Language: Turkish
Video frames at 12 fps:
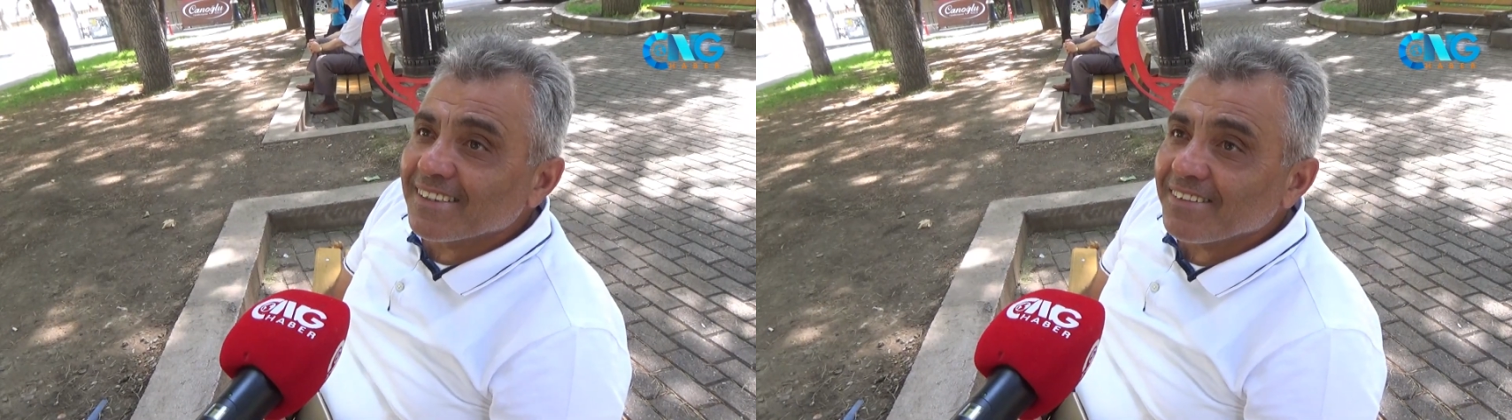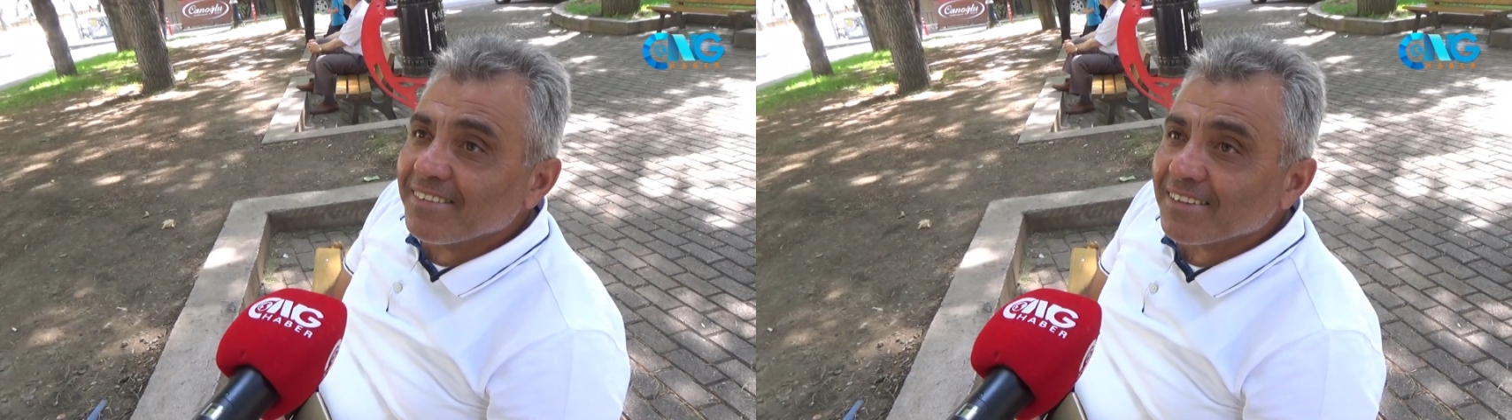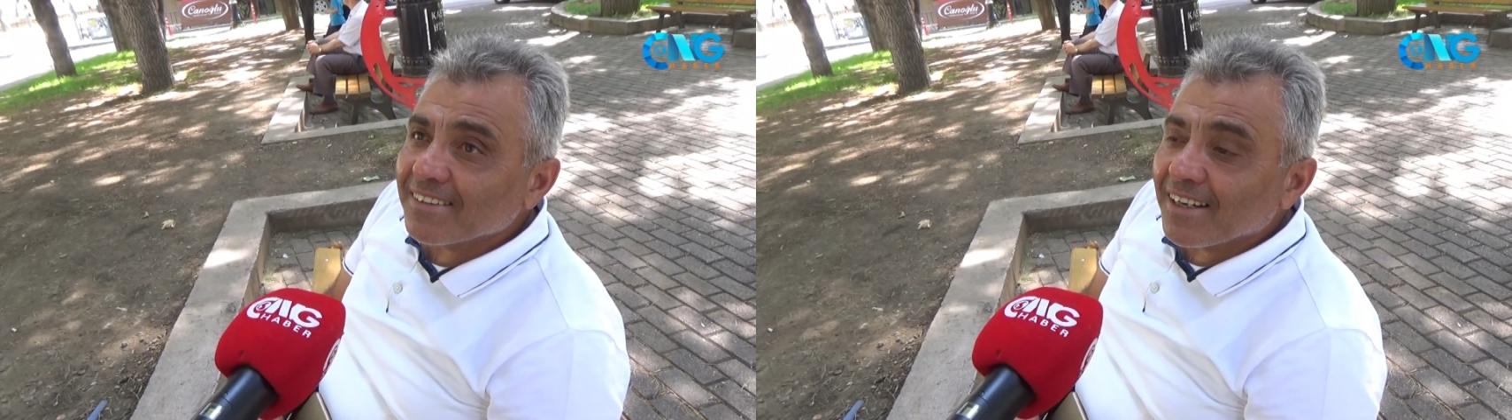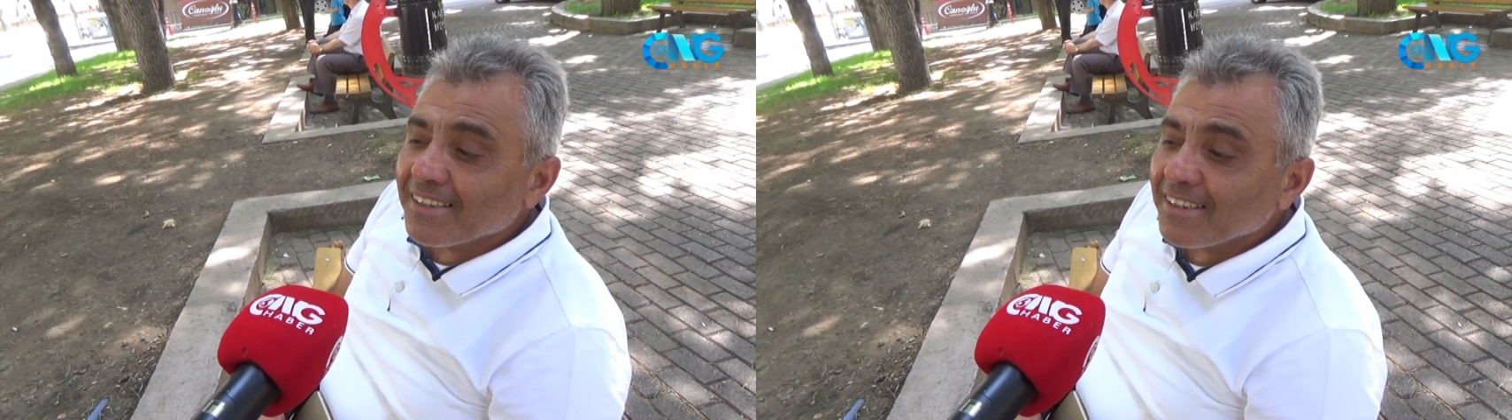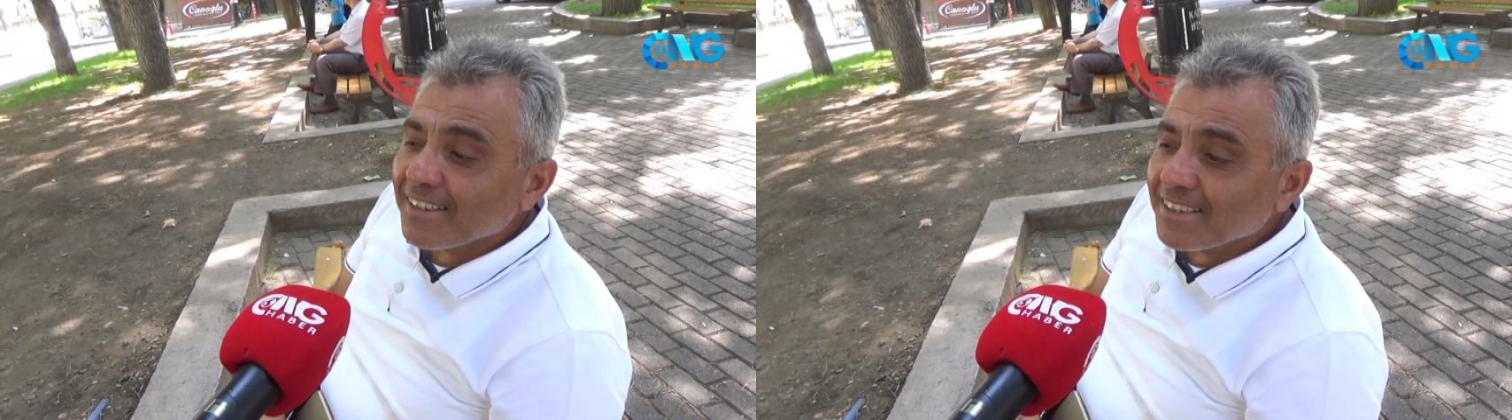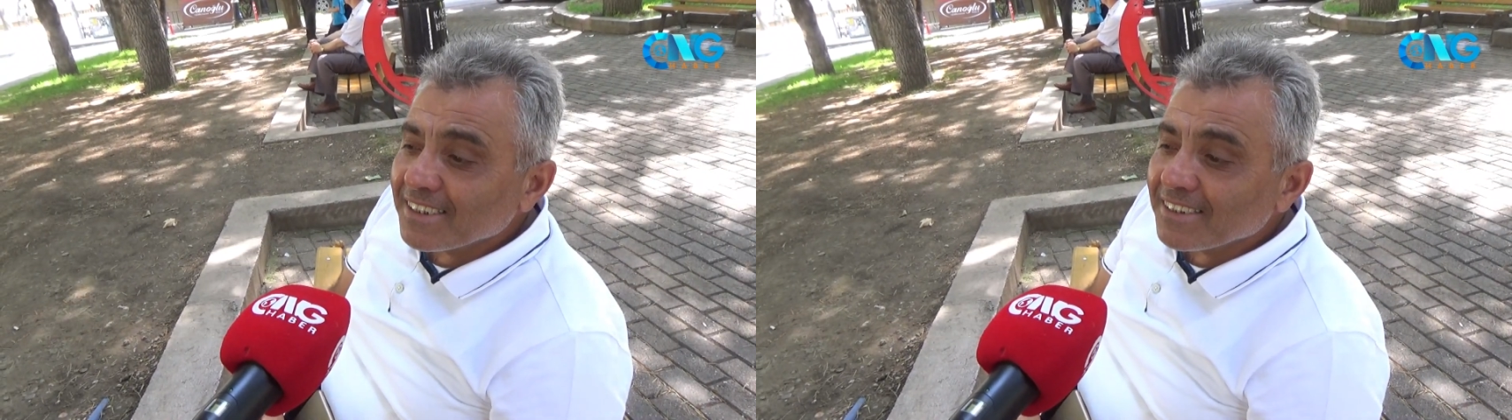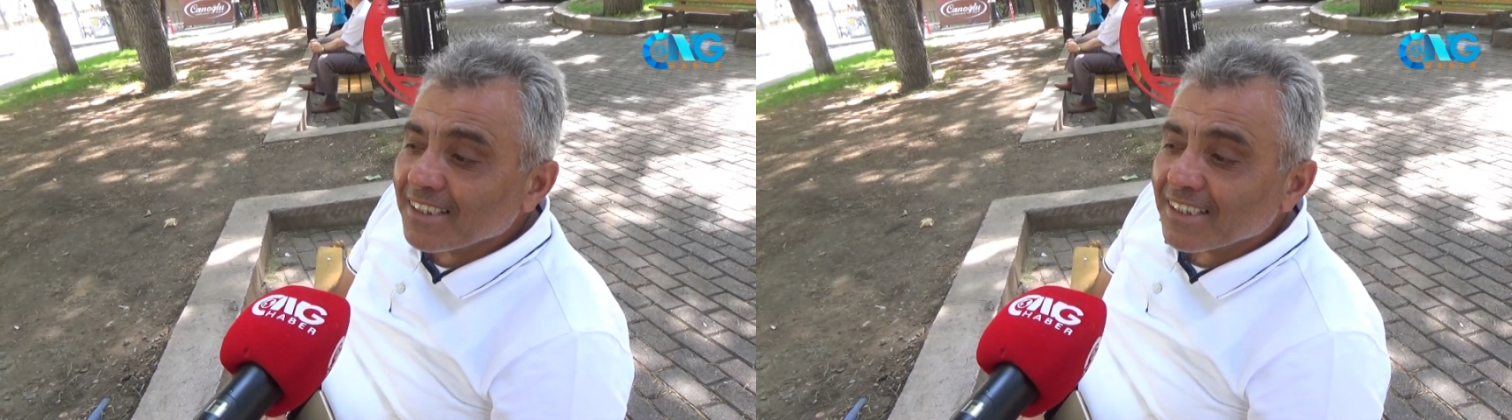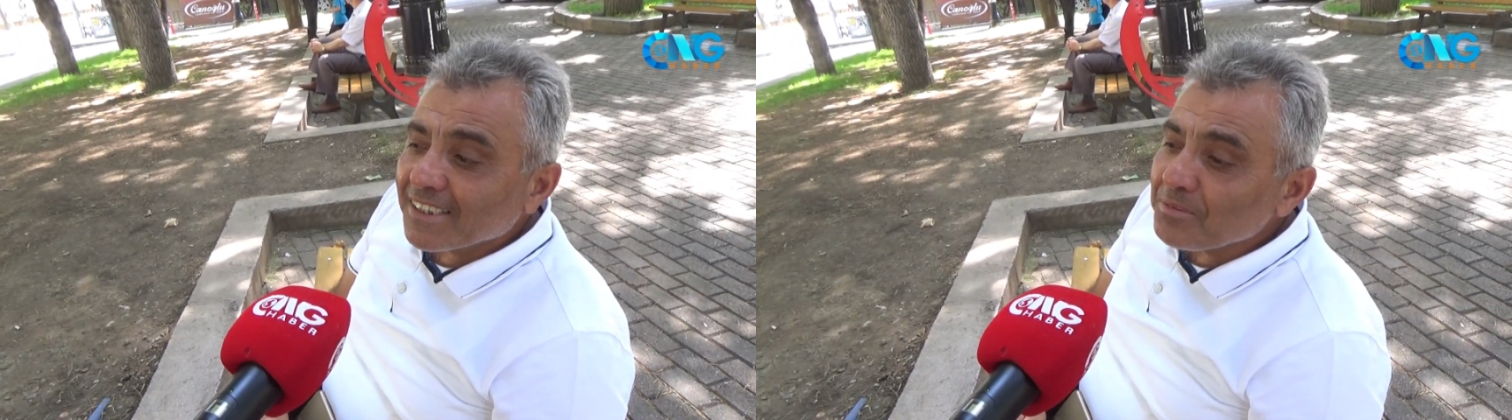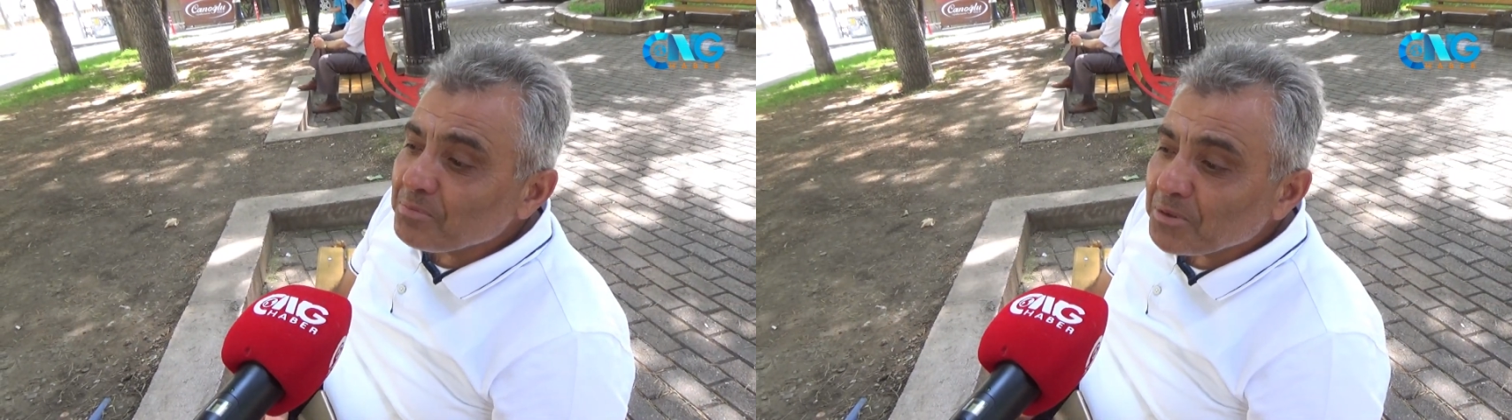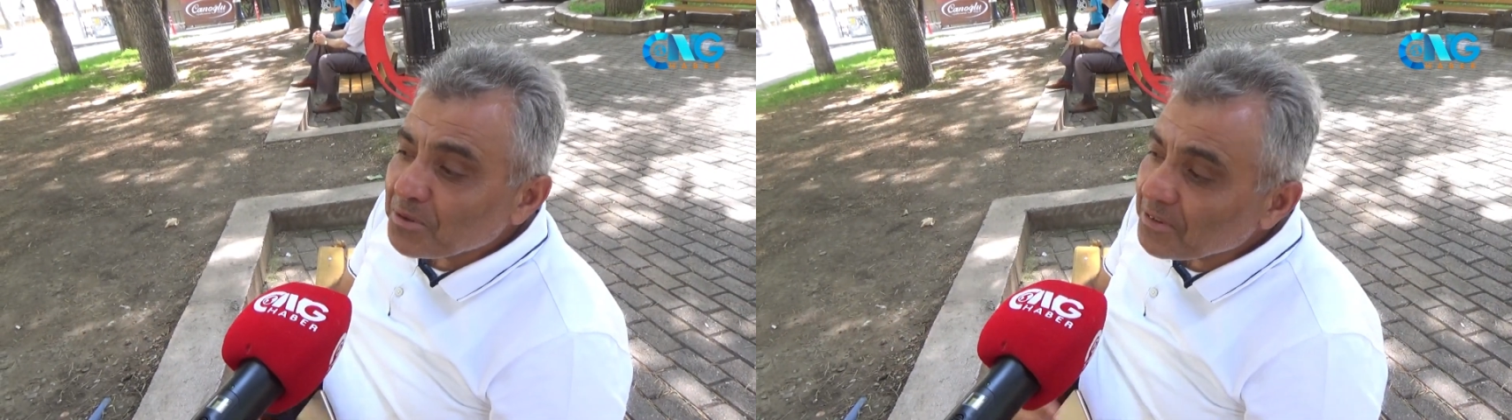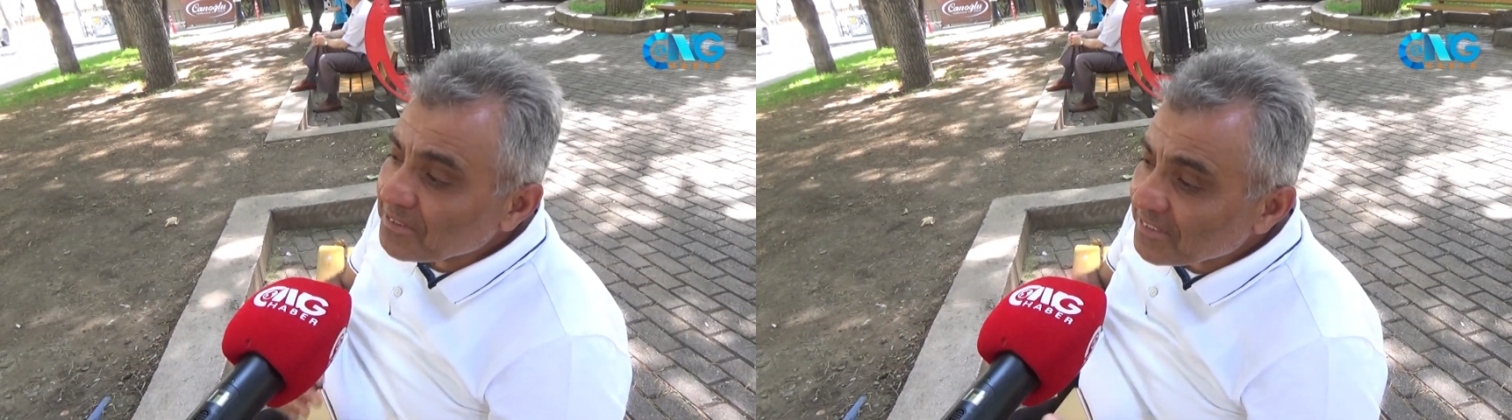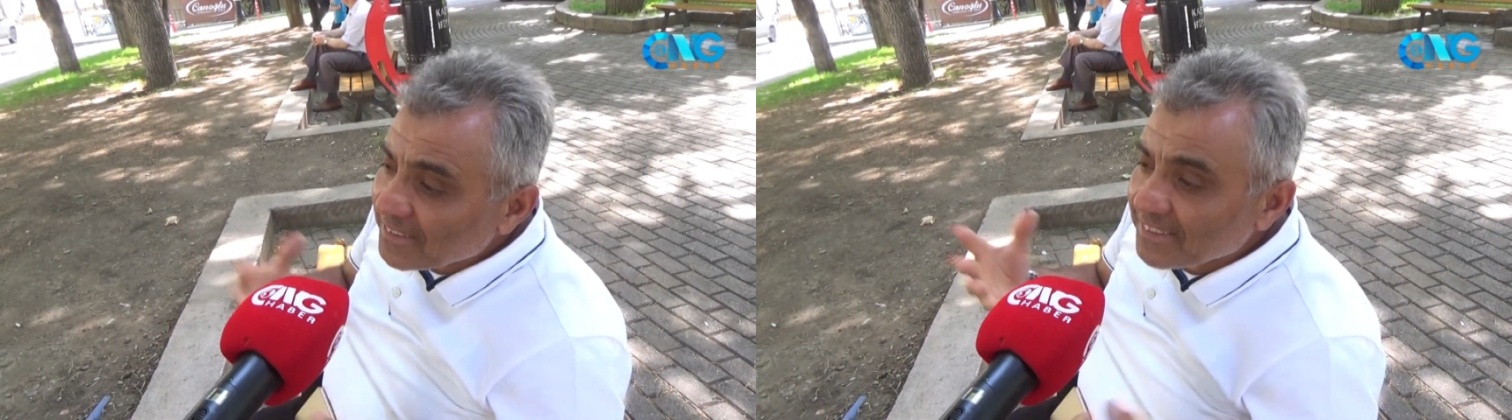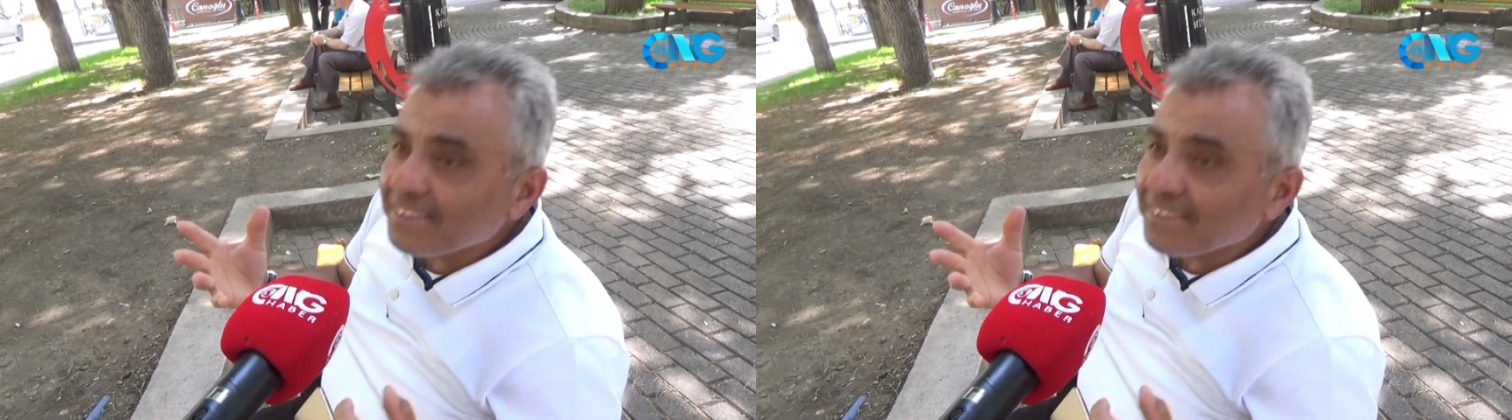Evet anne deyince zaten bütün